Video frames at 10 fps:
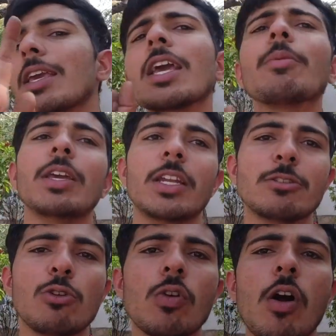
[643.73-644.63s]
एक महीने
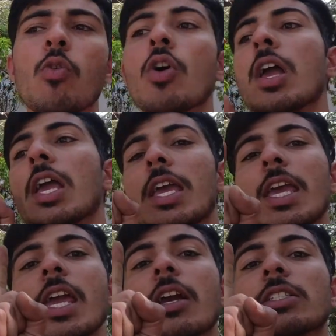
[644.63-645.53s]
से रुका हूँ
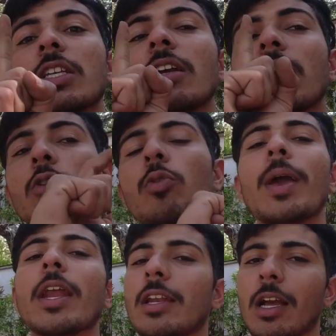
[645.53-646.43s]
एक सिंगल
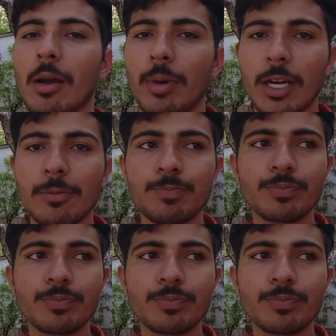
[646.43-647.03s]
रुपया नहीं लगा मेरा